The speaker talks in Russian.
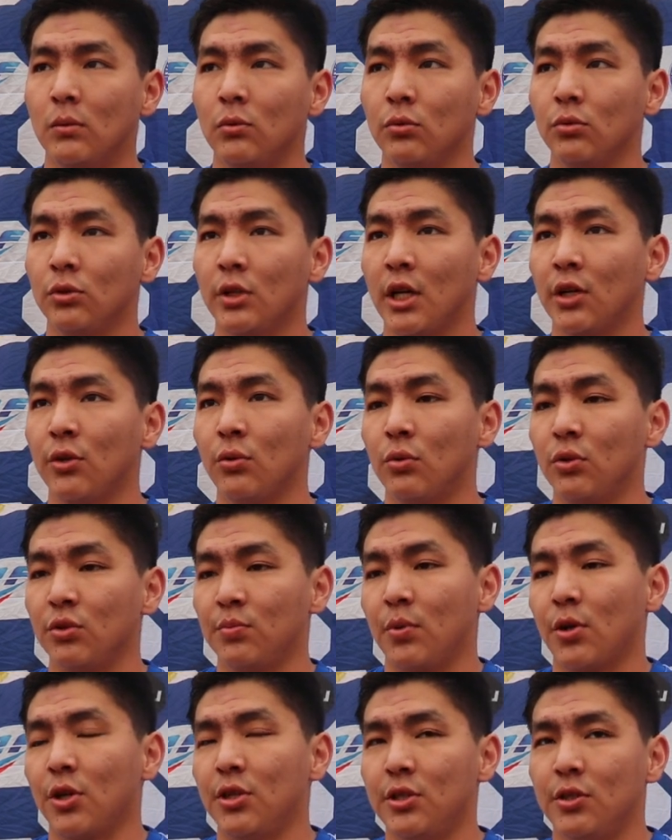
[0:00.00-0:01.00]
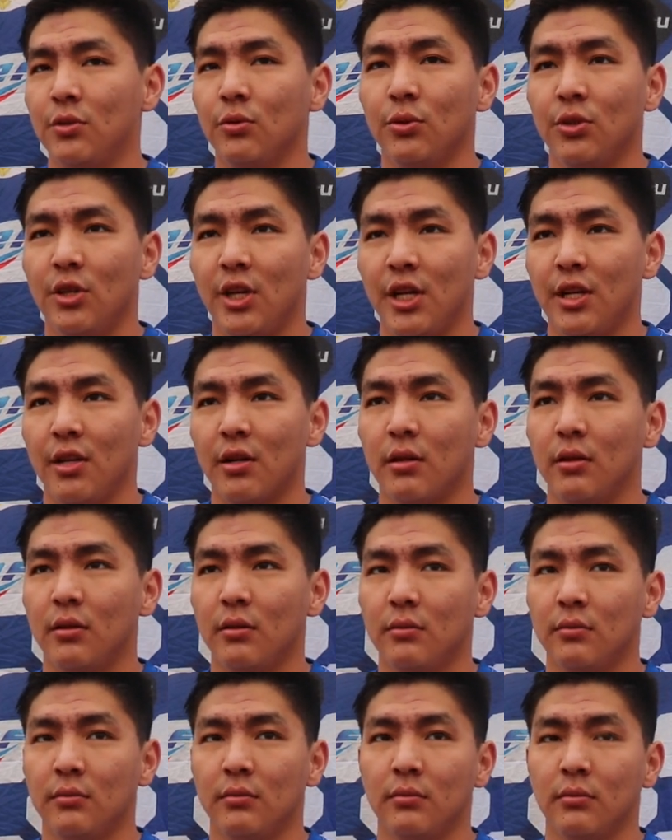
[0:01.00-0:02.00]
Ну, тактику спросите у тренера.
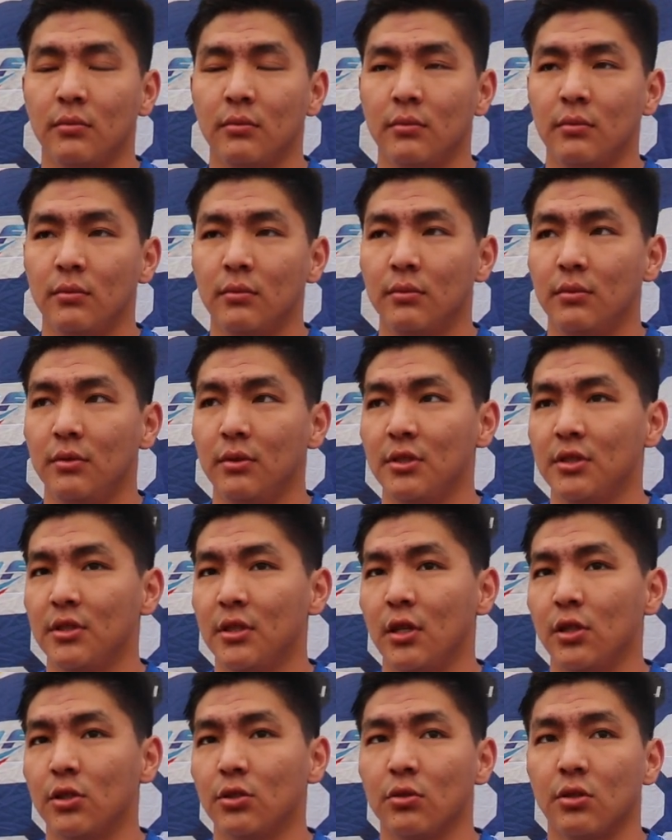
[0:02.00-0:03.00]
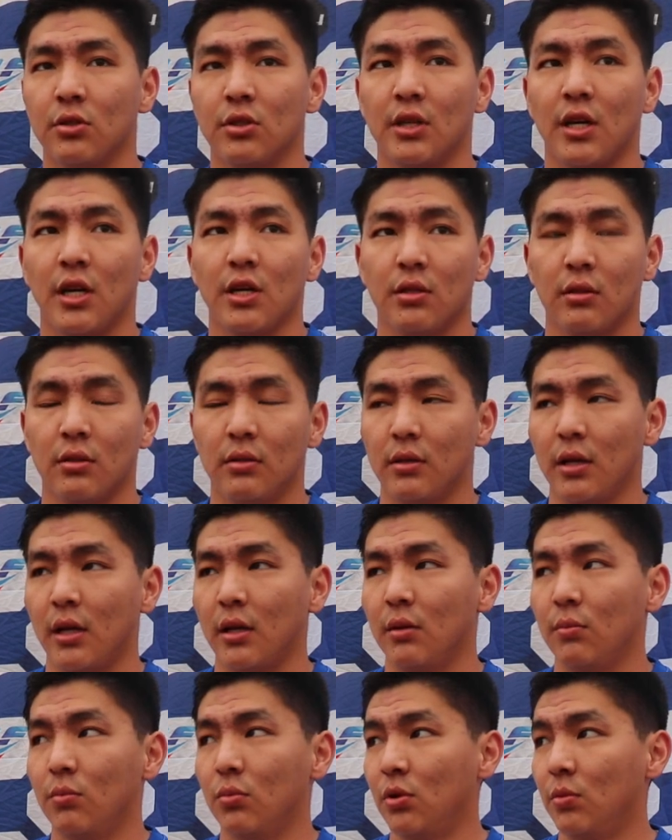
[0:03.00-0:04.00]
Не знаю, что скажет, так
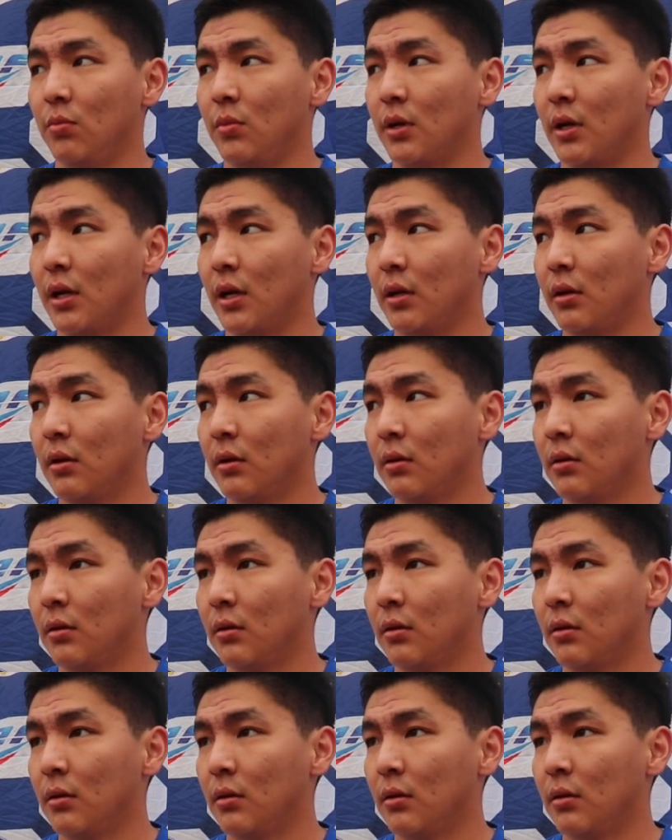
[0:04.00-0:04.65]
и будем играть.